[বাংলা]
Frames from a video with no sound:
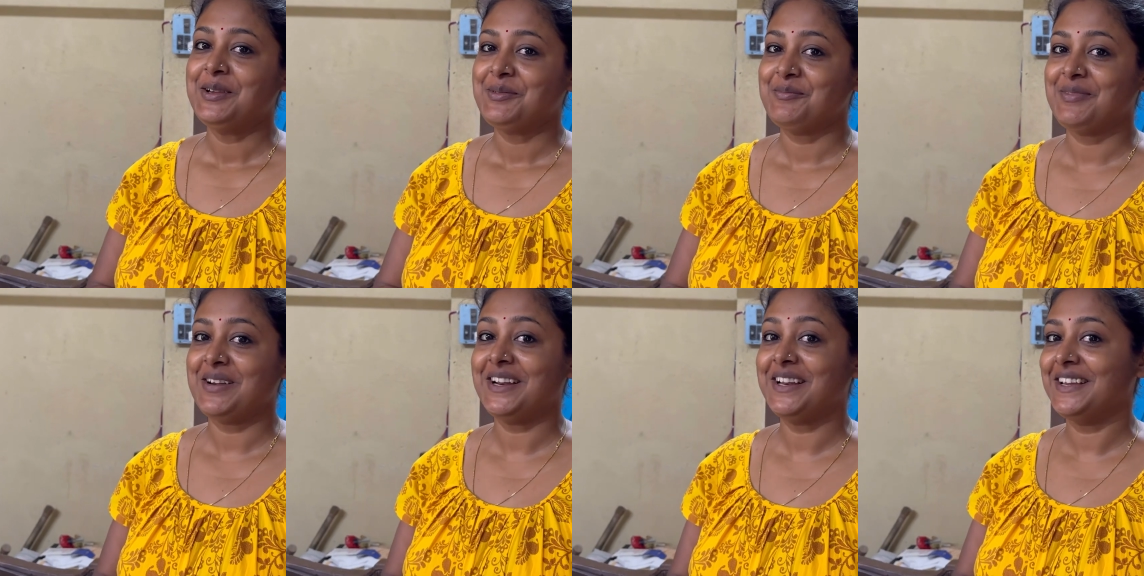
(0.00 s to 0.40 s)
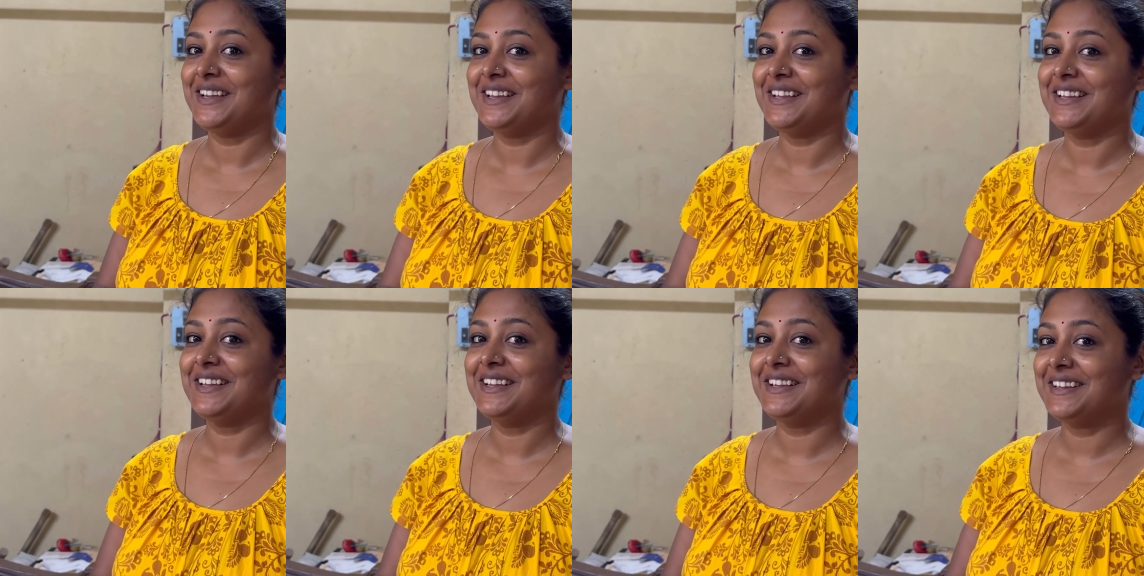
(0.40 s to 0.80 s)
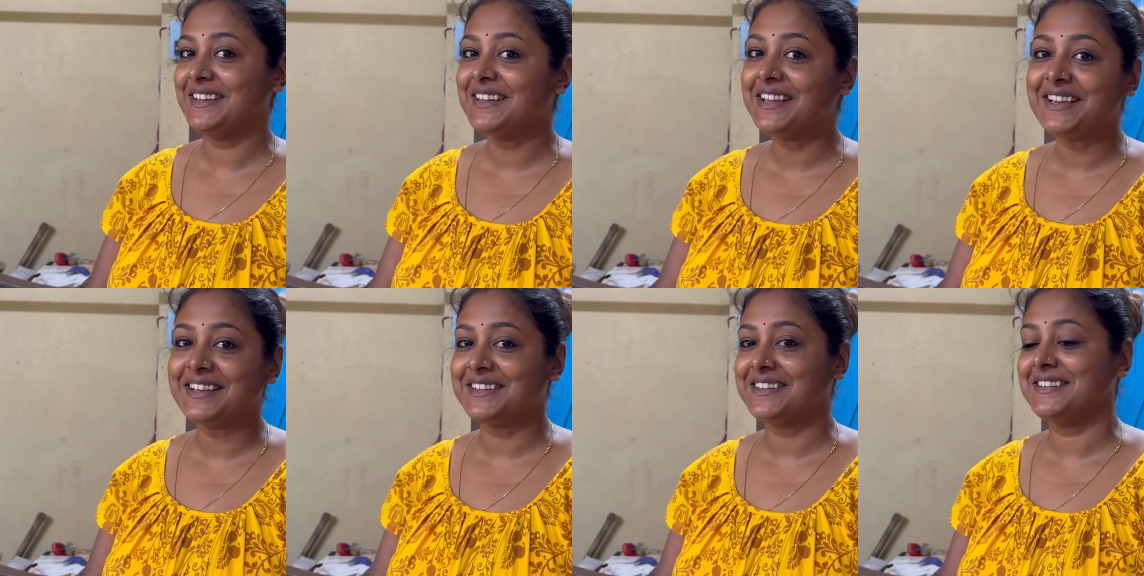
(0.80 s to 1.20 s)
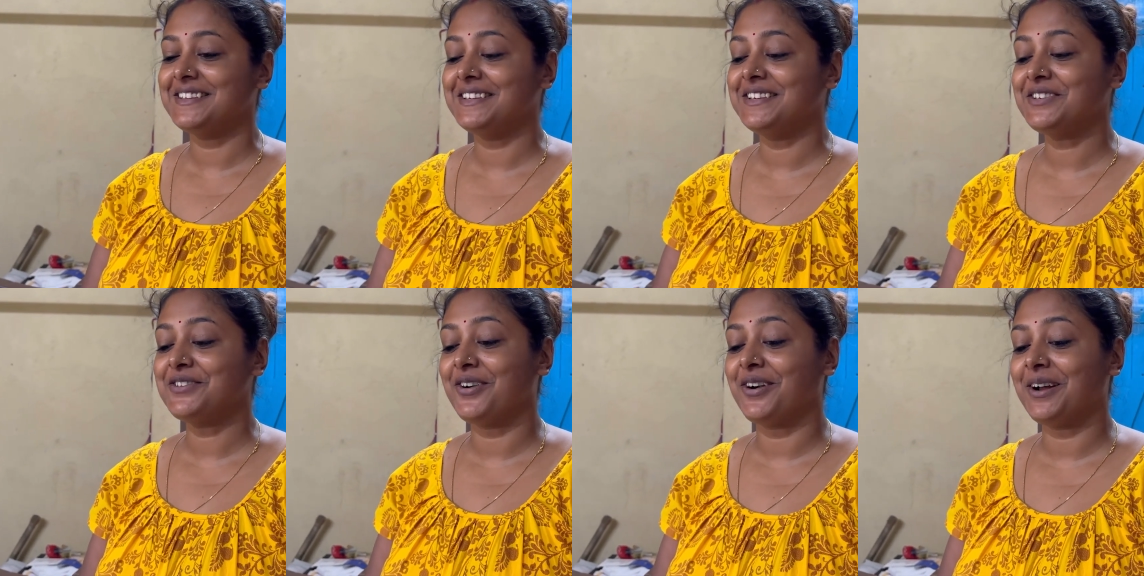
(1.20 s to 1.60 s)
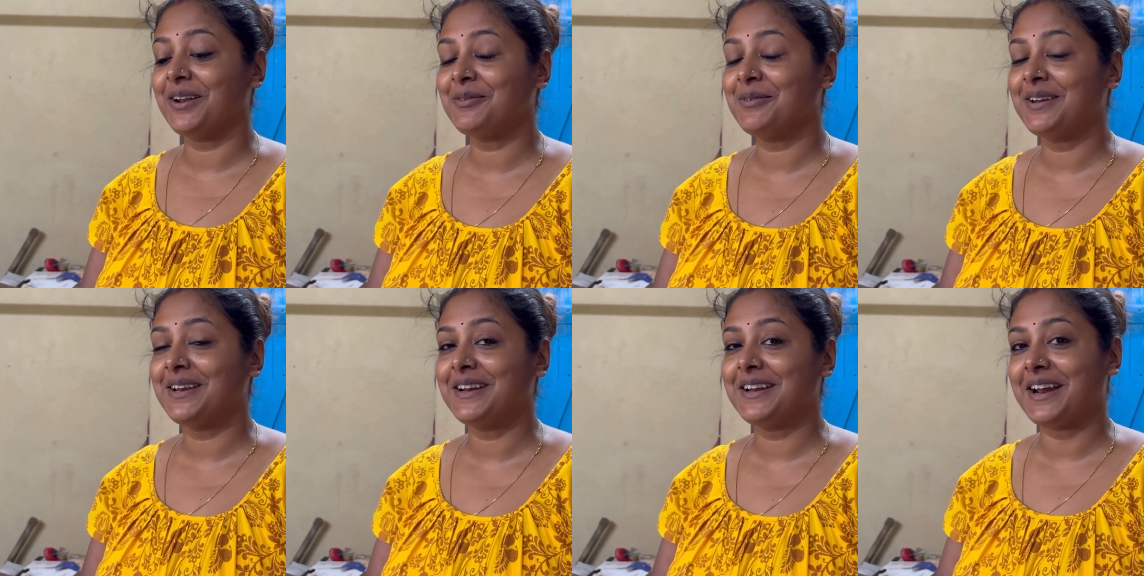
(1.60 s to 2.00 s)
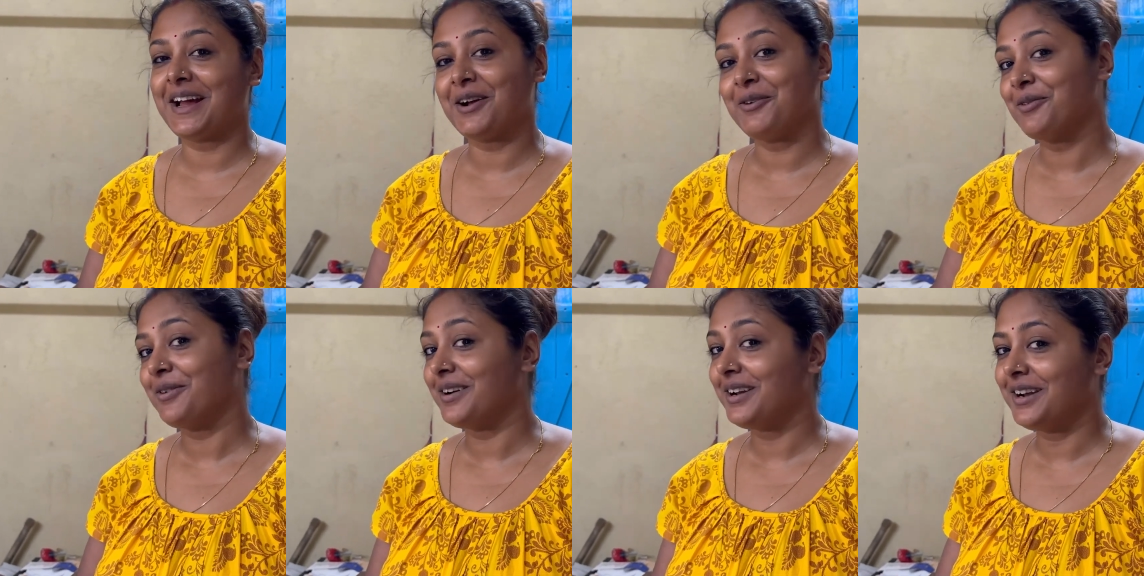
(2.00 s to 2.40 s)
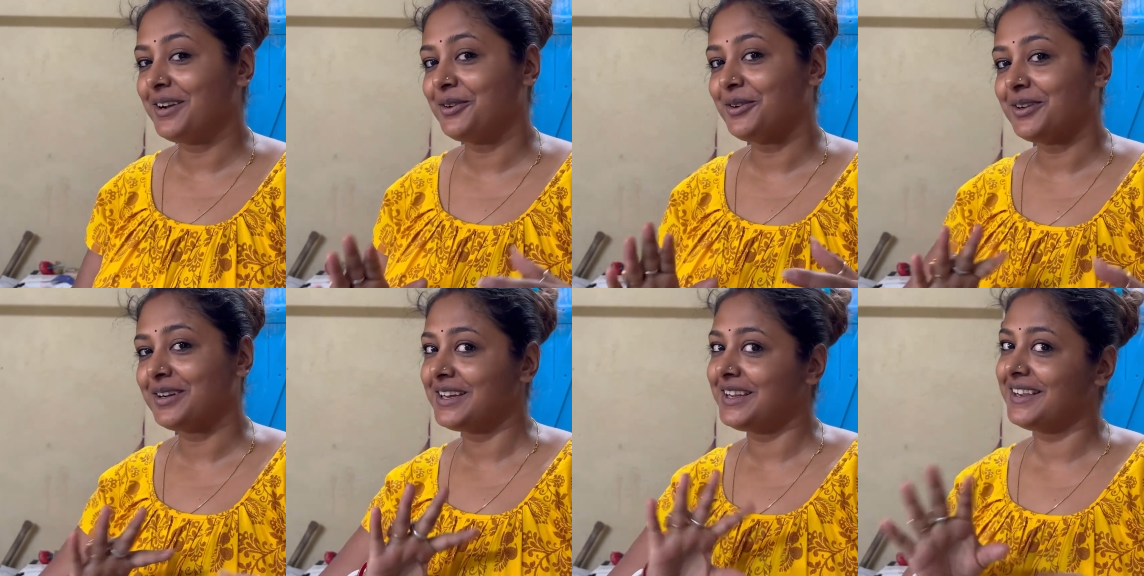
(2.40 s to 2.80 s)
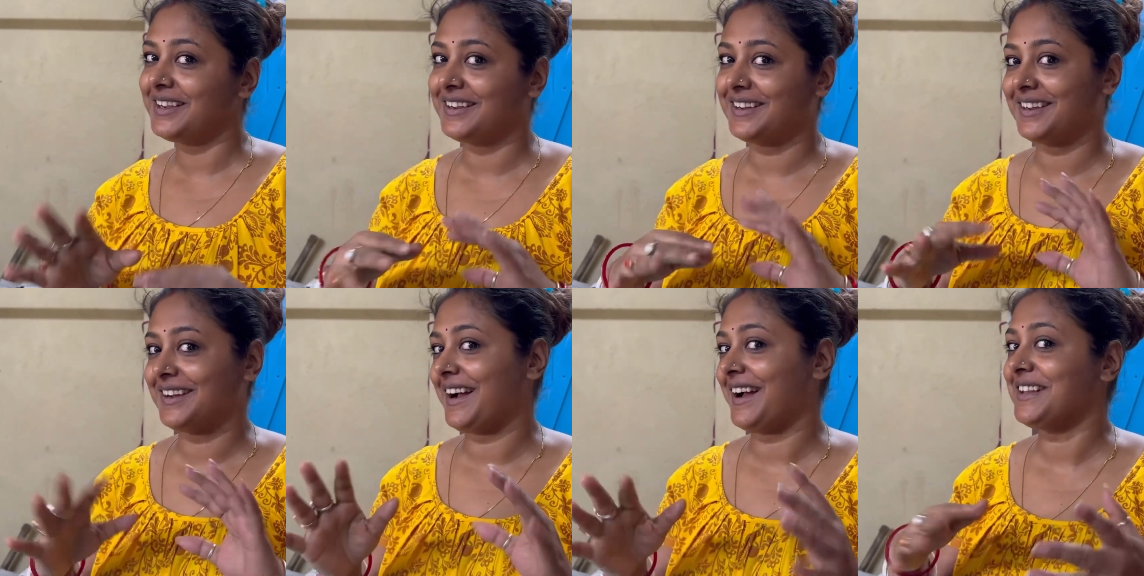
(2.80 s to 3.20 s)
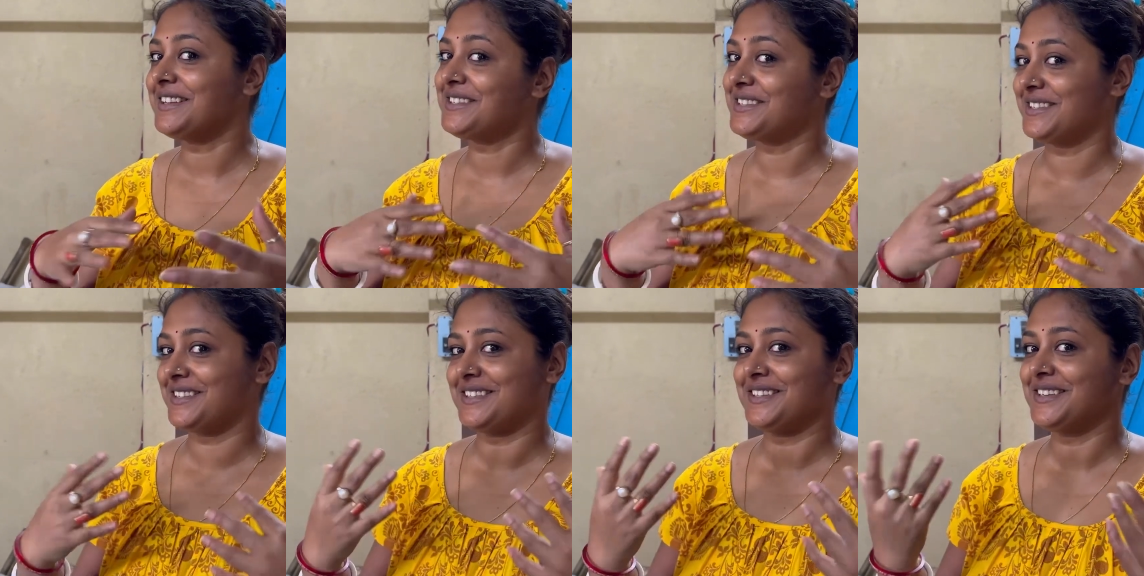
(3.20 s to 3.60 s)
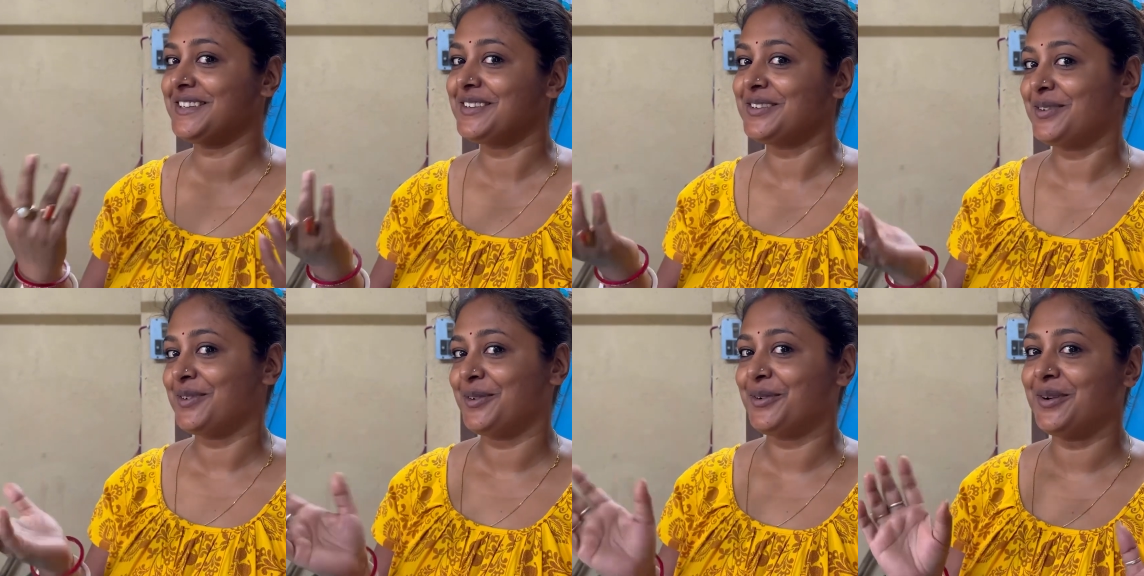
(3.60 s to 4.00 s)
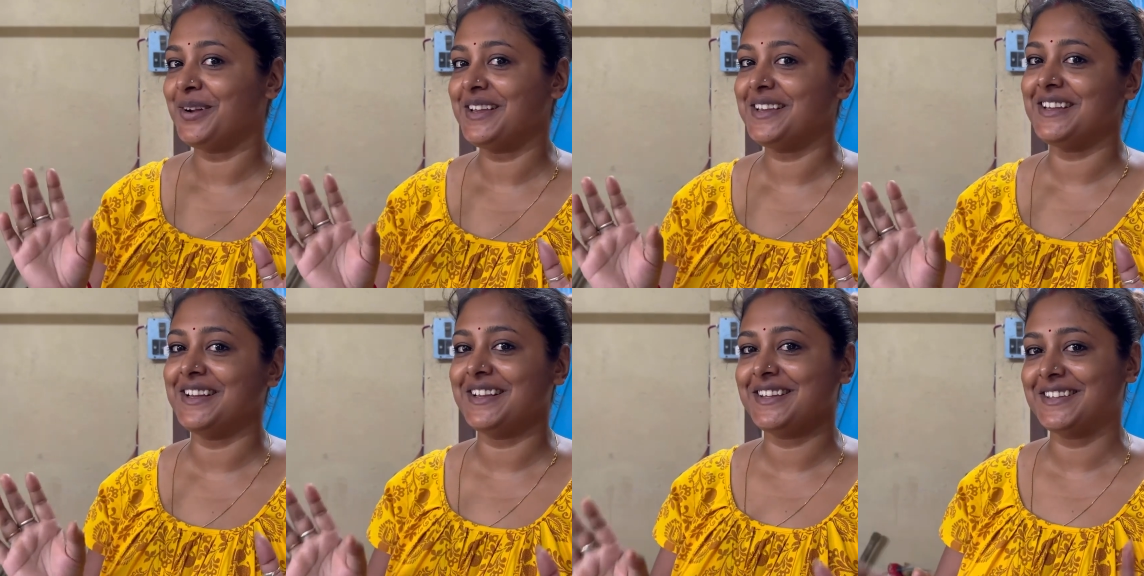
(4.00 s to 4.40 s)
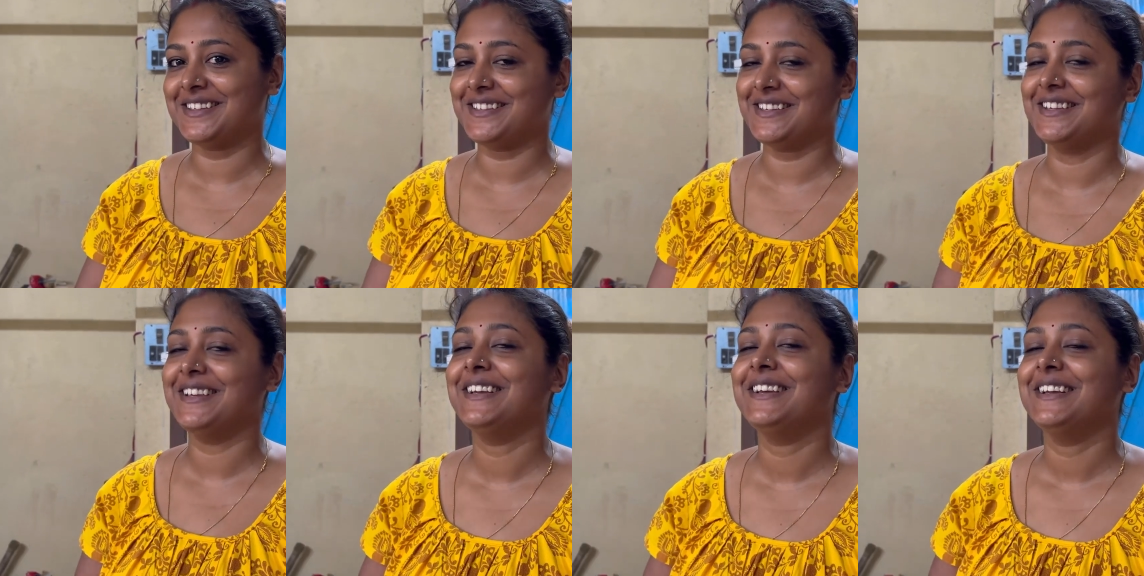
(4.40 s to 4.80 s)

মানে দেখছি সকালবেলা না উঠলেও ঠিক কাজ হয়ে যাচ্ছে